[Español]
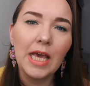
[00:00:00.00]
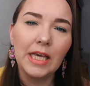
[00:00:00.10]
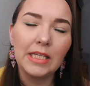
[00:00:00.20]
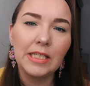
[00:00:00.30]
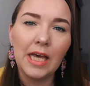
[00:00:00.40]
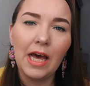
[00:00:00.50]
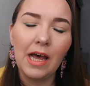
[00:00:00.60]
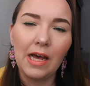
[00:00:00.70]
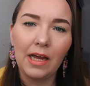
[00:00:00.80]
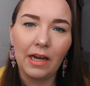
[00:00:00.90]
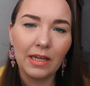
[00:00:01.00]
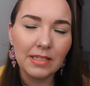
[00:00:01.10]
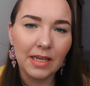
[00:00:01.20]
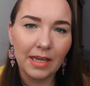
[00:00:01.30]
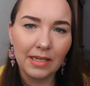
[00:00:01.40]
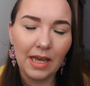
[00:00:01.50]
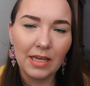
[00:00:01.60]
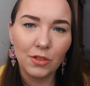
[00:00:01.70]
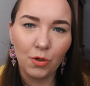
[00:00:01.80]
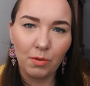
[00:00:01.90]
hice ah,
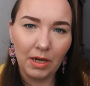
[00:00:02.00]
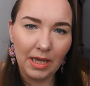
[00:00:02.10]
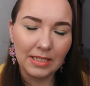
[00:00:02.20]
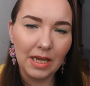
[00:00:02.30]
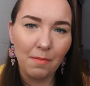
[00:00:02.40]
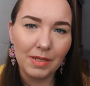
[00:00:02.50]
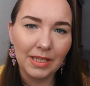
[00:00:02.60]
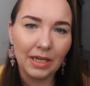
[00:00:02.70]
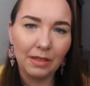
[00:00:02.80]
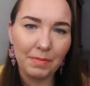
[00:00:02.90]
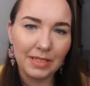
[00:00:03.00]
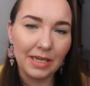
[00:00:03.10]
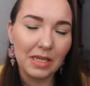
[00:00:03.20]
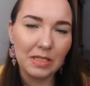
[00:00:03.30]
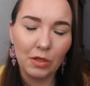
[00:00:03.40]
reseñas sobre esa máscara de pestañas.